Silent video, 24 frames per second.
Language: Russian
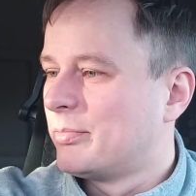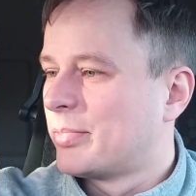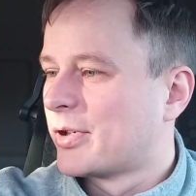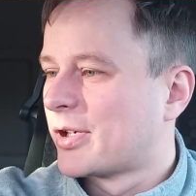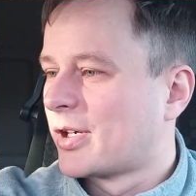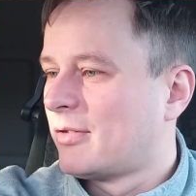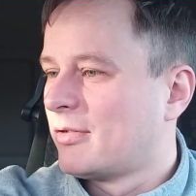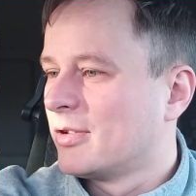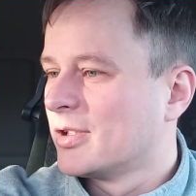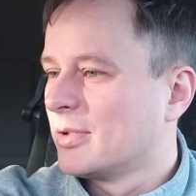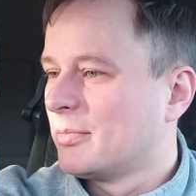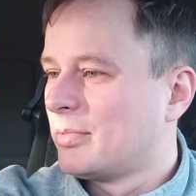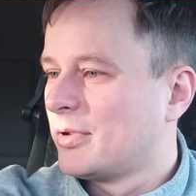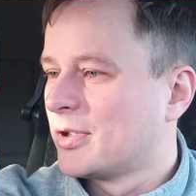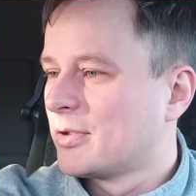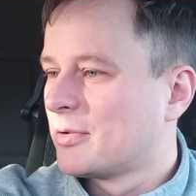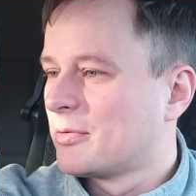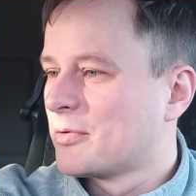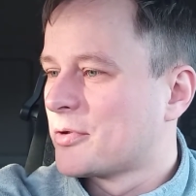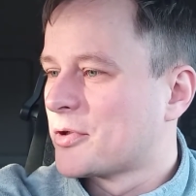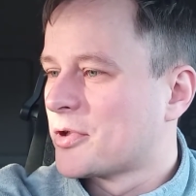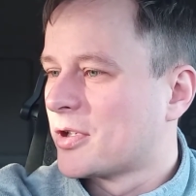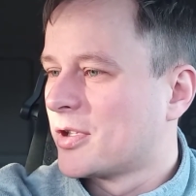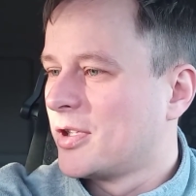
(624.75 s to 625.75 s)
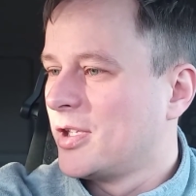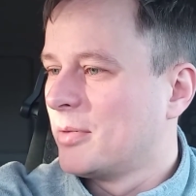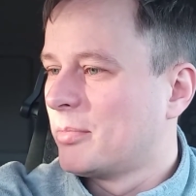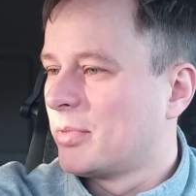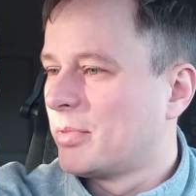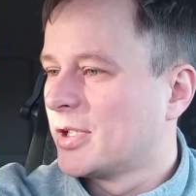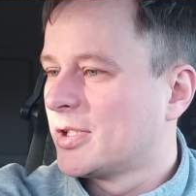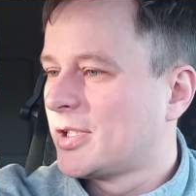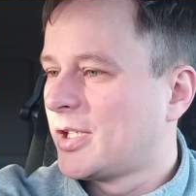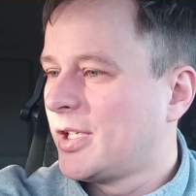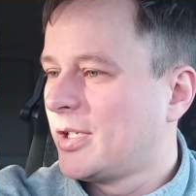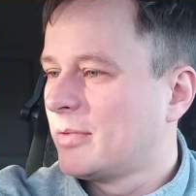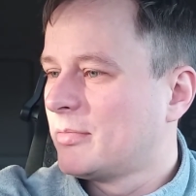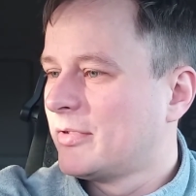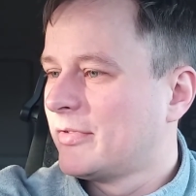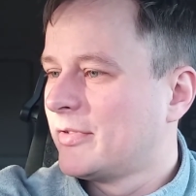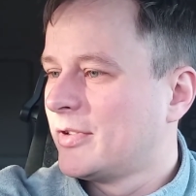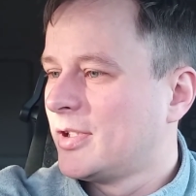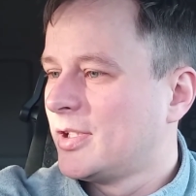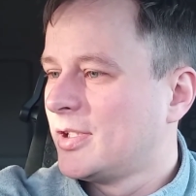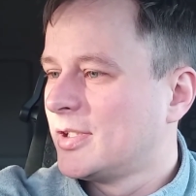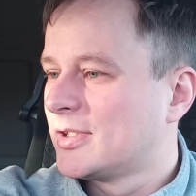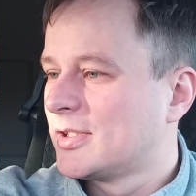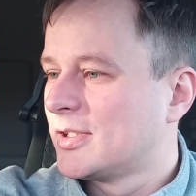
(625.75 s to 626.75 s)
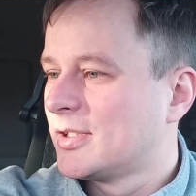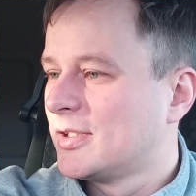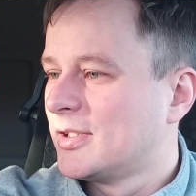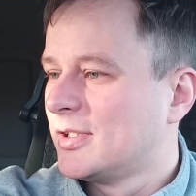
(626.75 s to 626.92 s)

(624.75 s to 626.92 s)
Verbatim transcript: Права на погрузчик не потребовались.